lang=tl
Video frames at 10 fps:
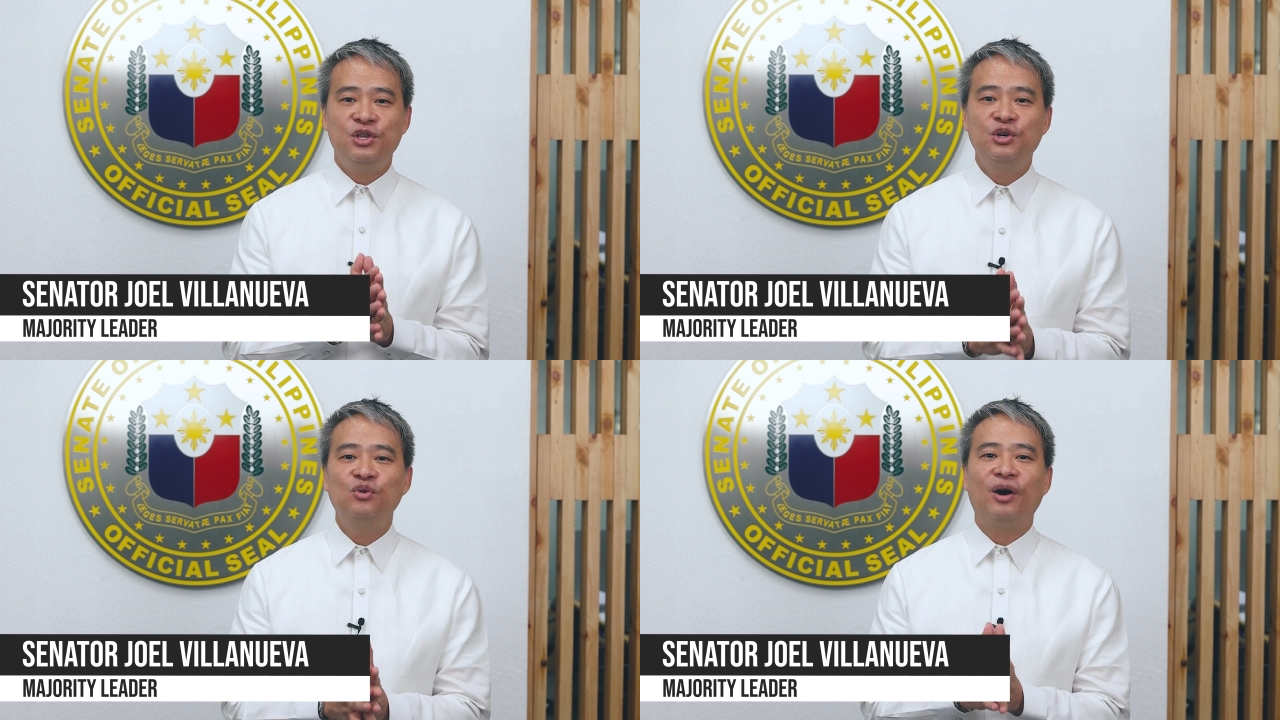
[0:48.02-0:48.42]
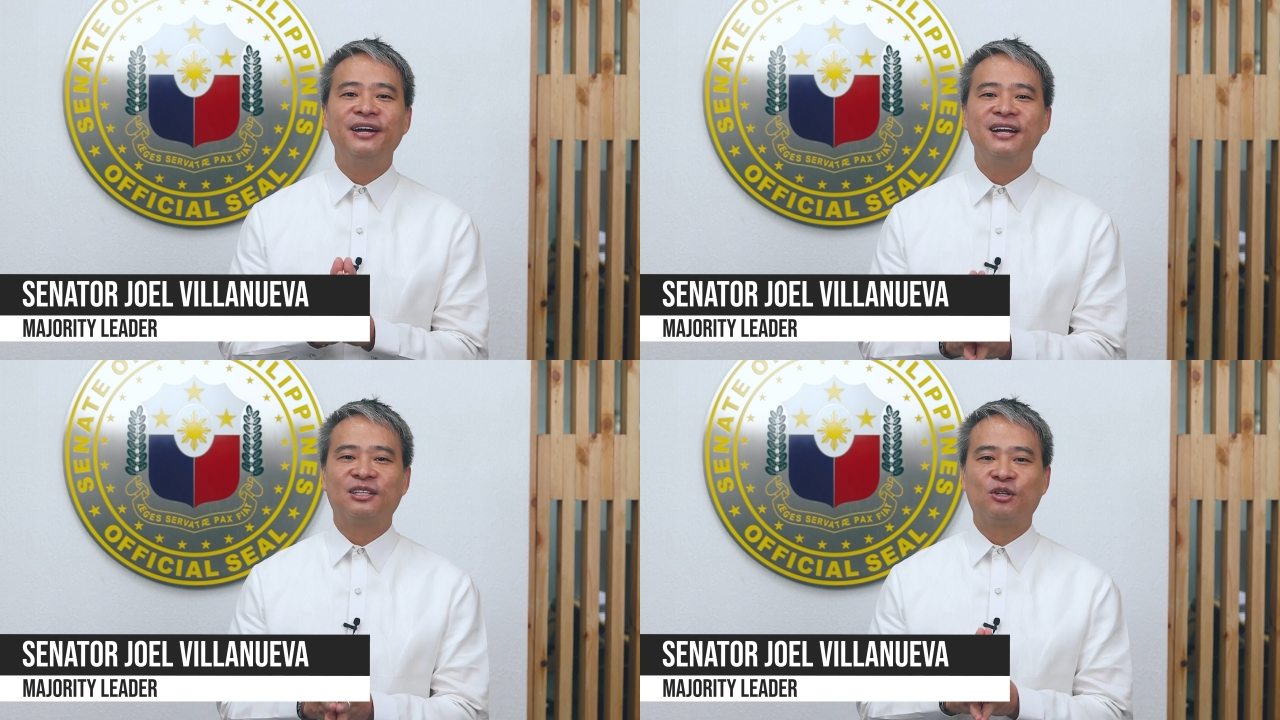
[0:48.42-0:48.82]
you are
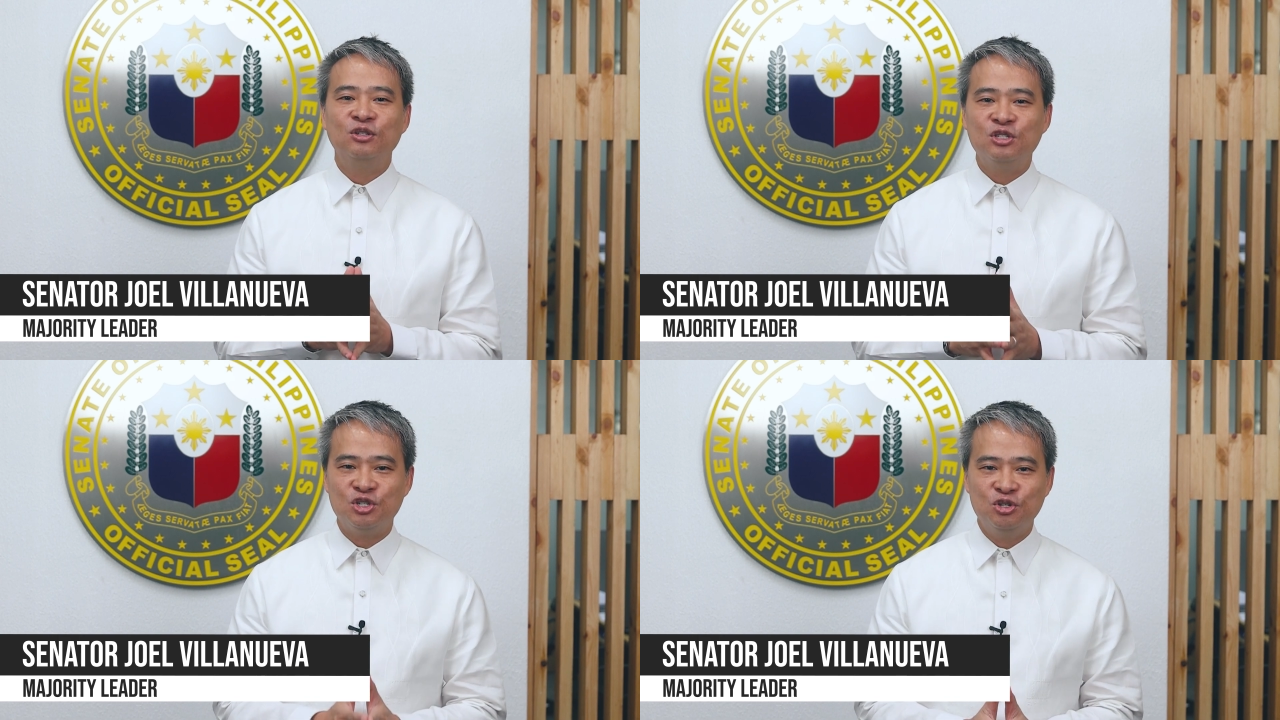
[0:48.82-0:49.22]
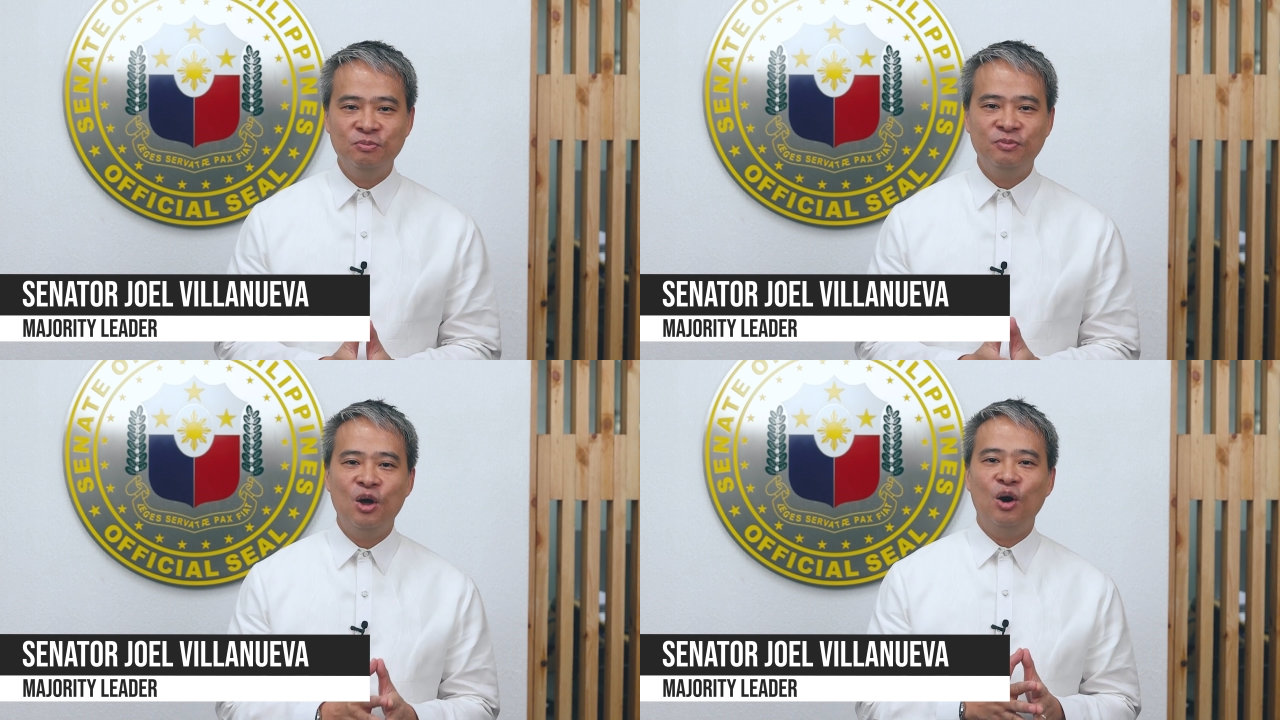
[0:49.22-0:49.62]
not
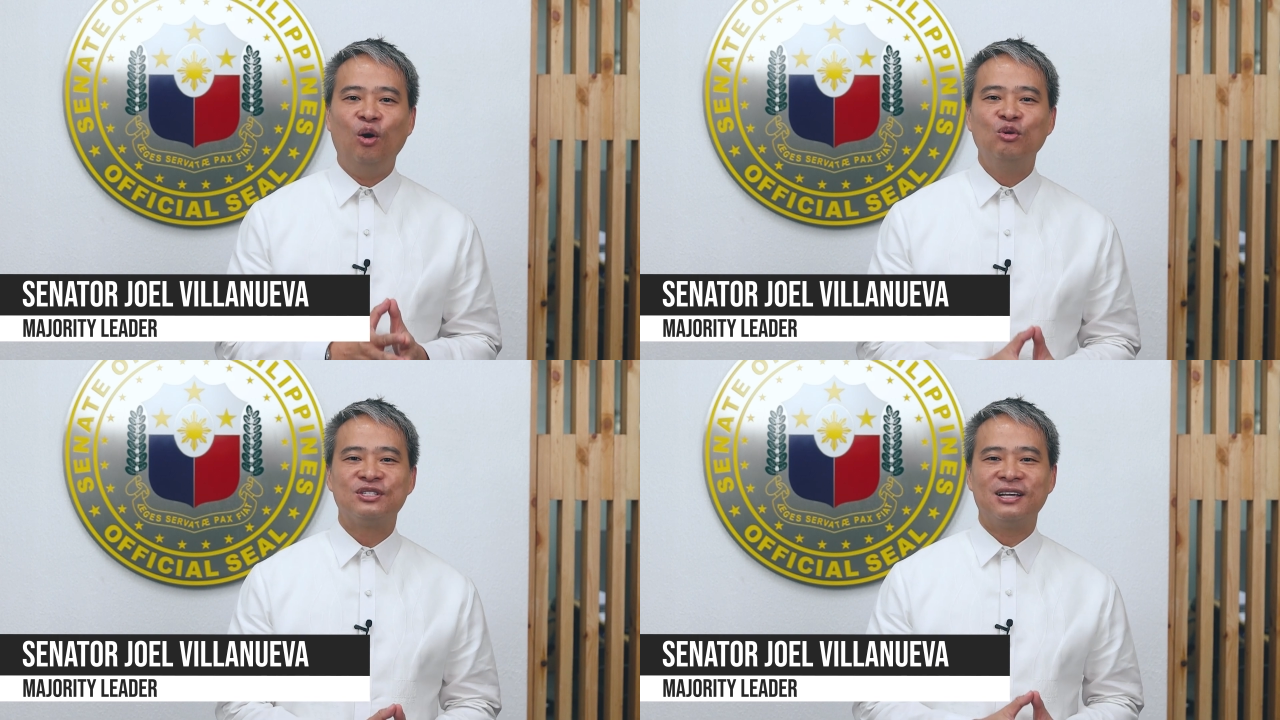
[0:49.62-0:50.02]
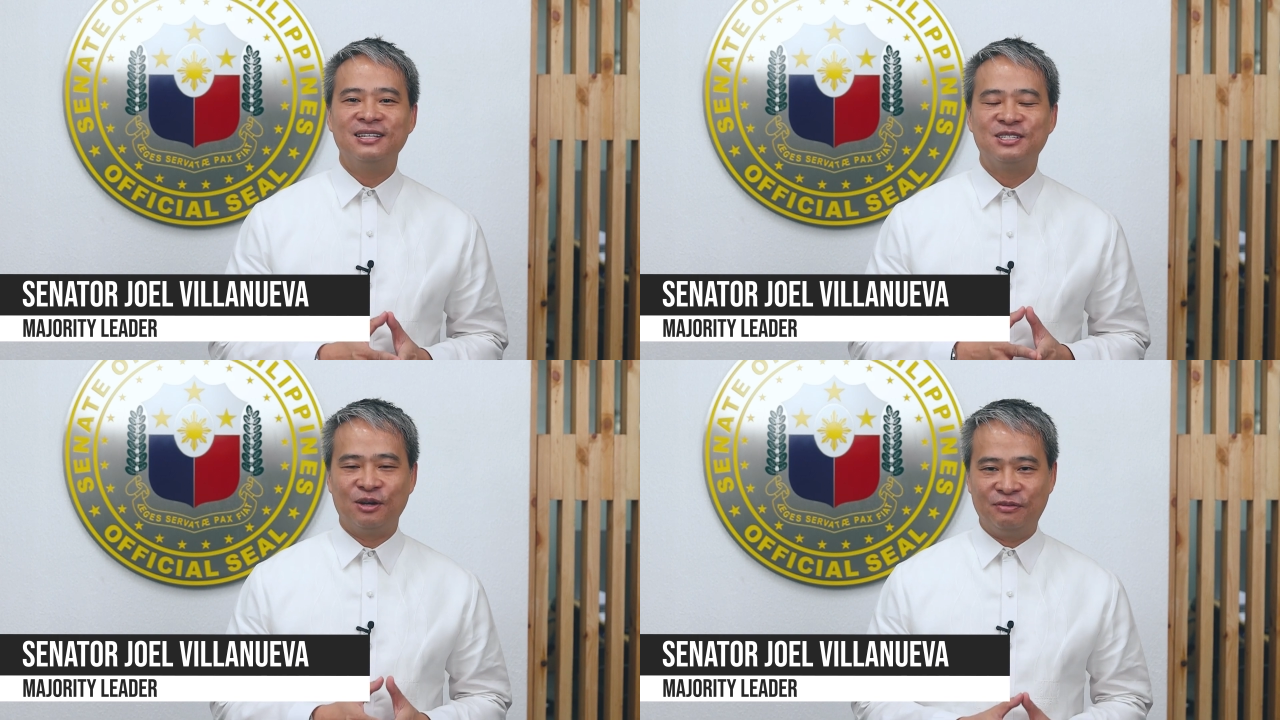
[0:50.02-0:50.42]
consumed, O
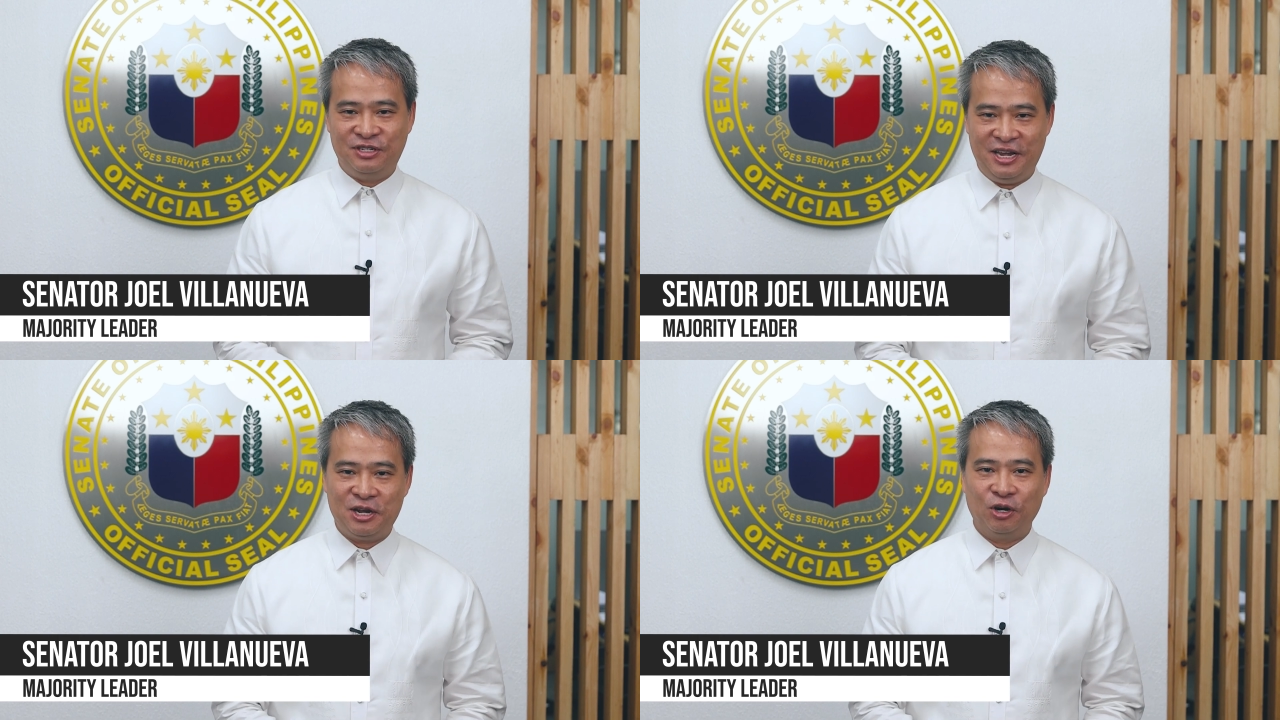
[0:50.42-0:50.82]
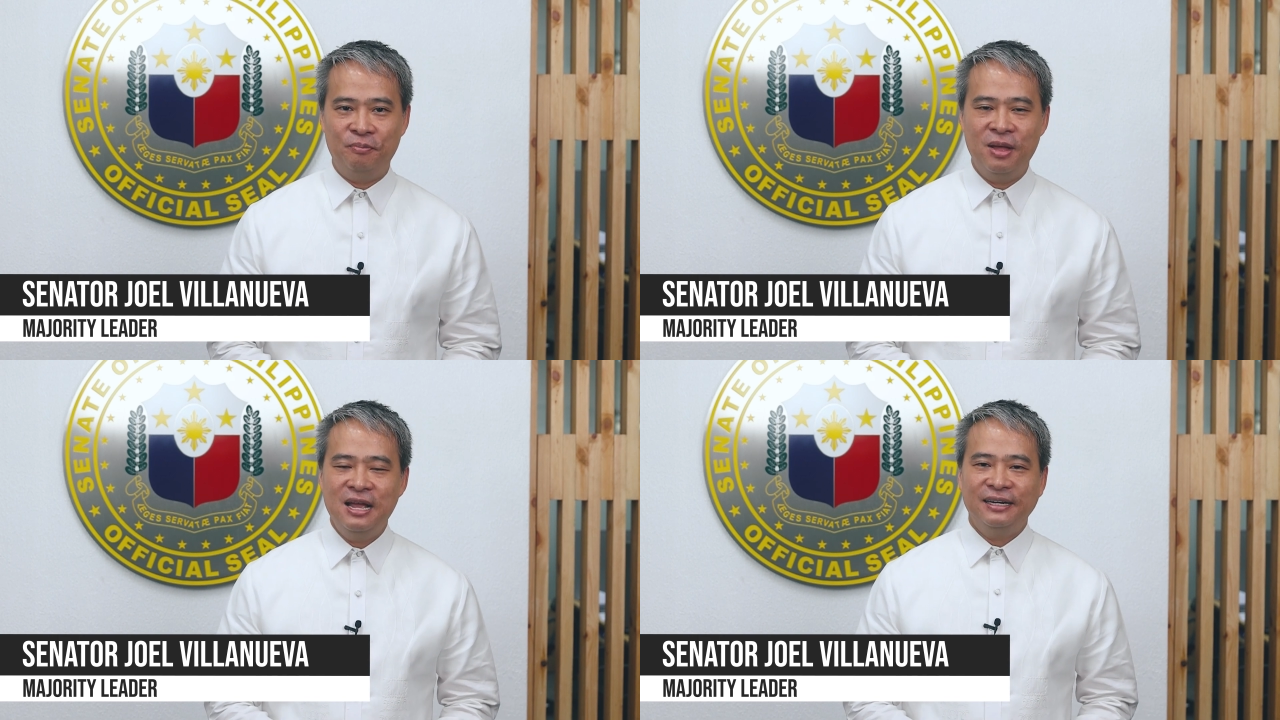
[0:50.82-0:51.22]
sons of Jacob.